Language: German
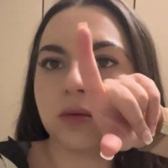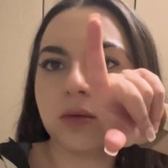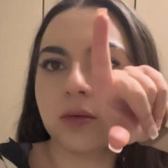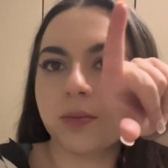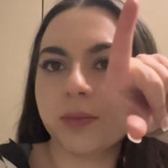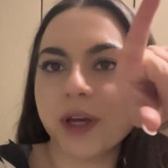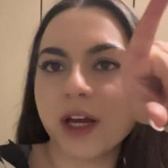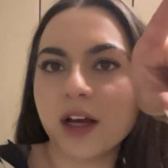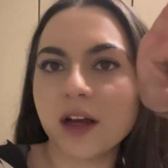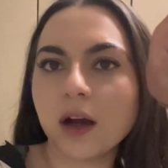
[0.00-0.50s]

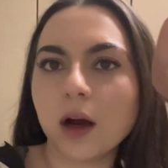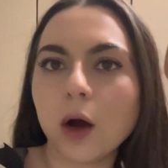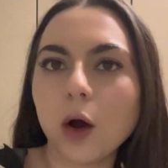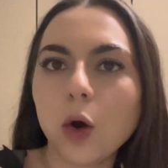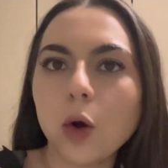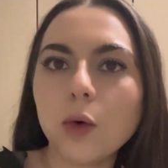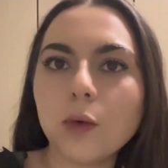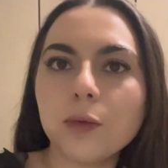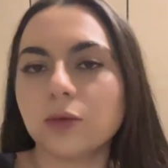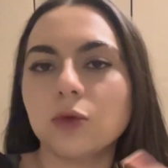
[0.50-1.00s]

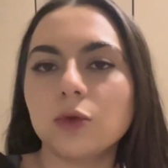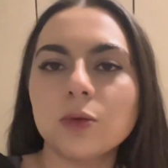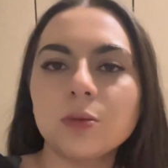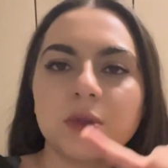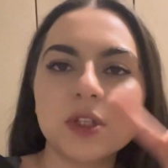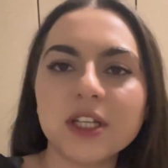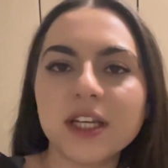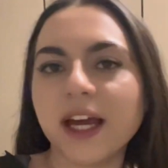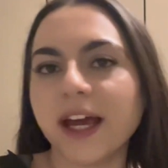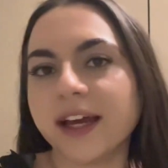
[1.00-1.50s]
bergauf
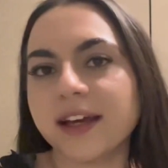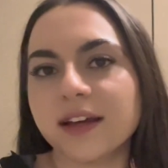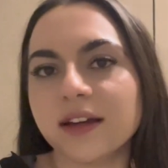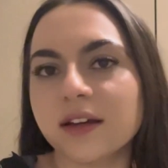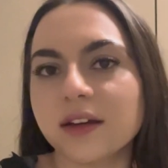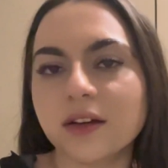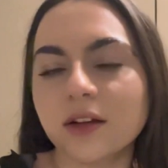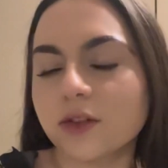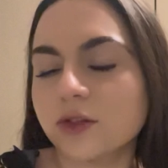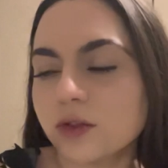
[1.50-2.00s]
um die
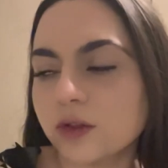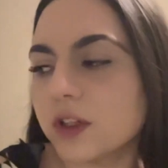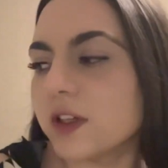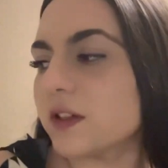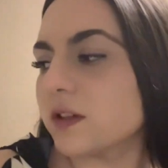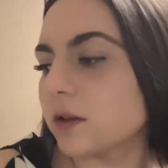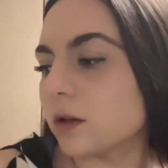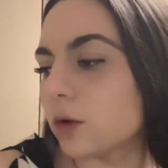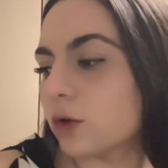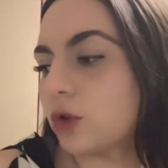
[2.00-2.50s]
Ecke zur
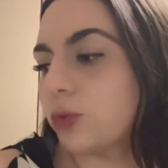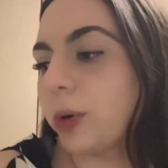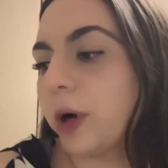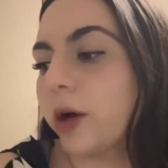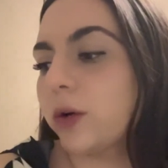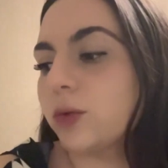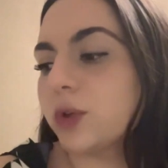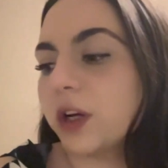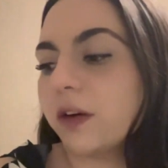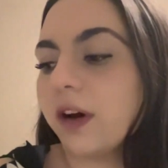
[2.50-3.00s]
nächsten
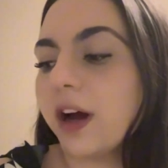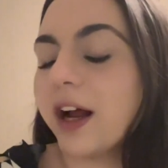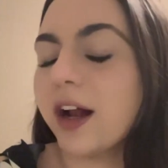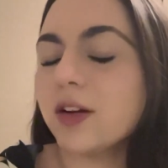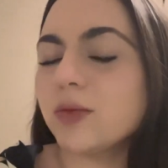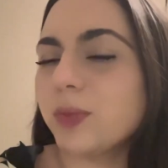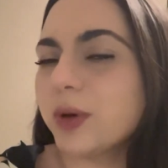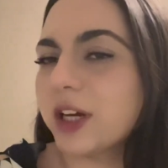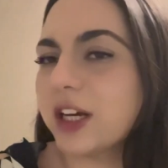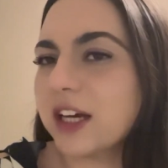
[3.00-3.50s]
Autobahn und da war
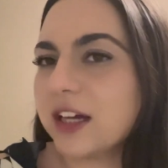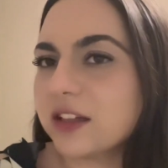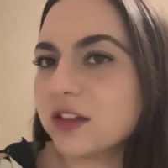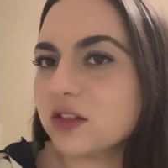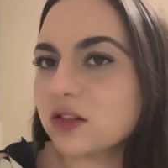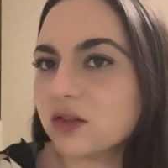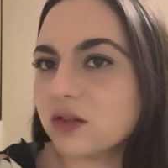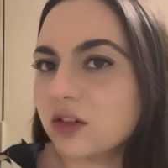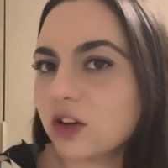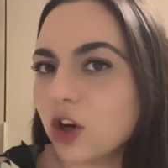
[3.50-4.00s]
halt
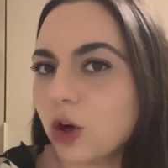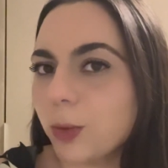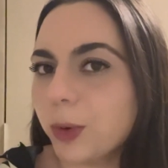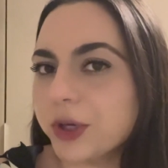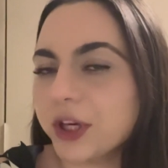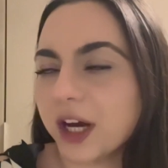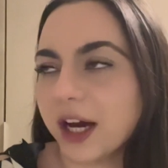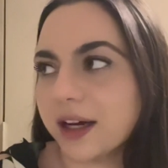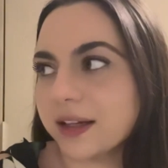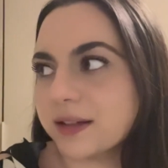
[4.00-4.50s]
Begrenzung, glaube
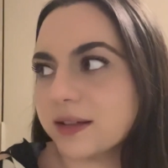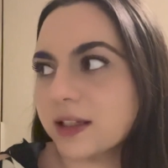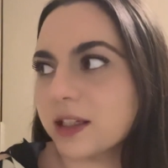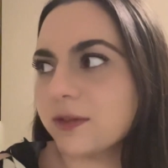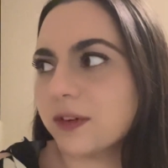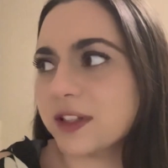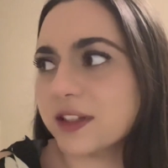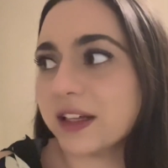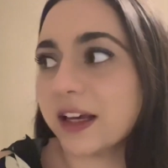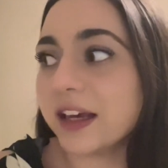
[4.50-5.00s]
ich,
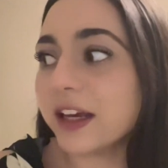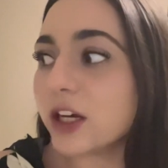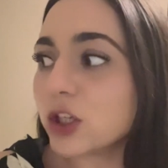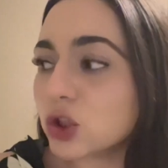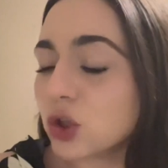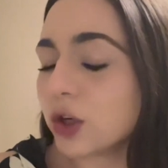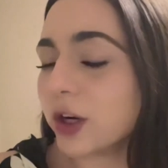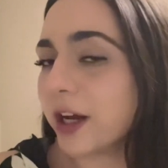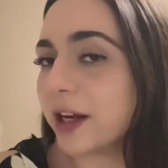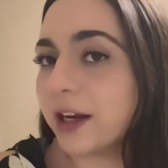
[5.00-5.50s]
80, was ja eh
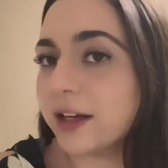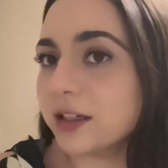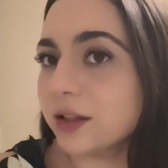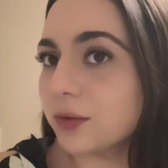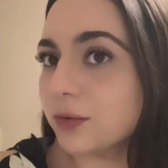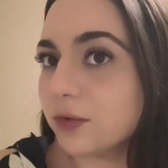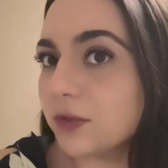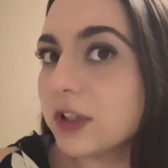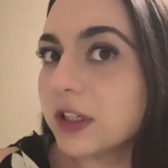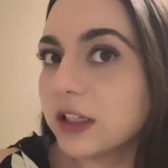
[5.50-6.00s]
schon
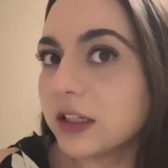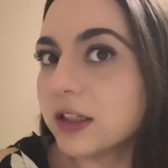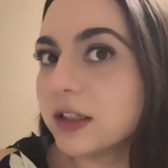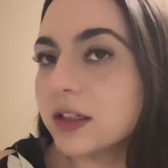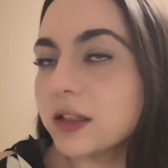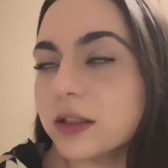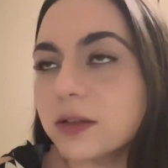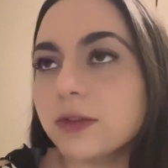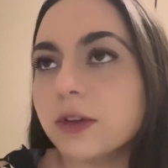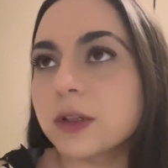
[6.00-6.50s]
relativ viel
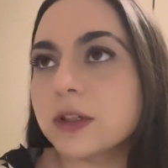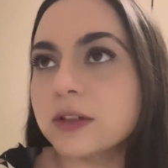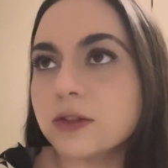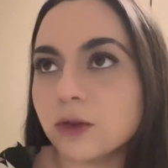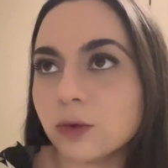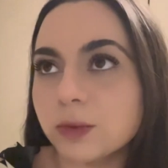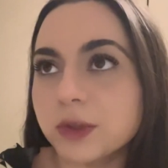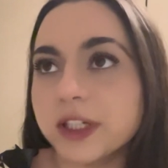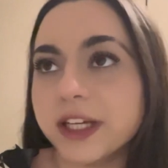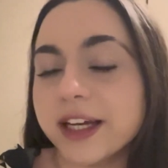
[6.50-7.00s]
ist, wenn
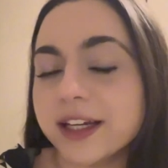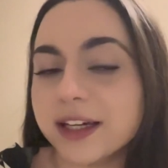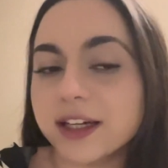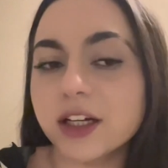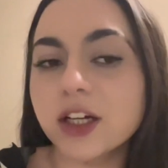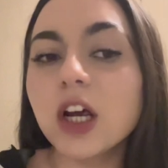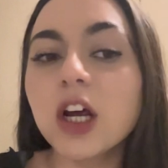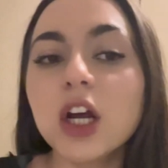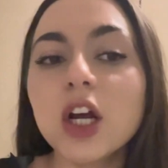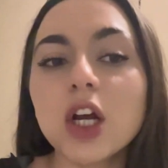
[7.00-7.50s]
es um die
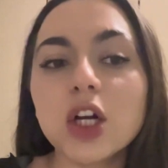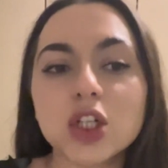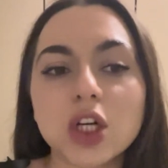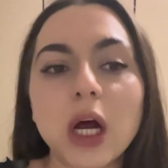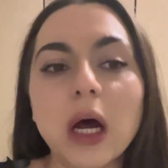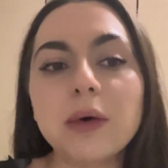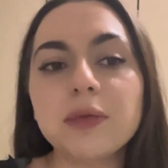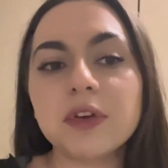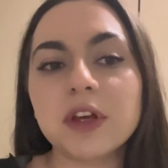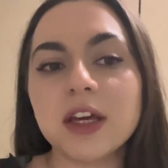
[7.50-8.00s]
Ecke
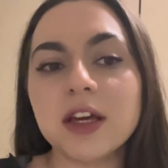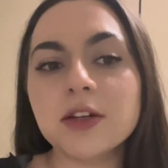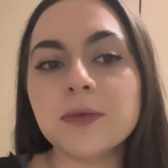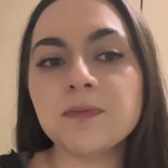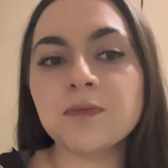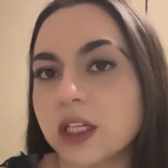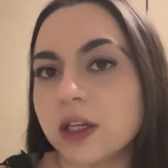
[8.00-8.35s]
scharf geht.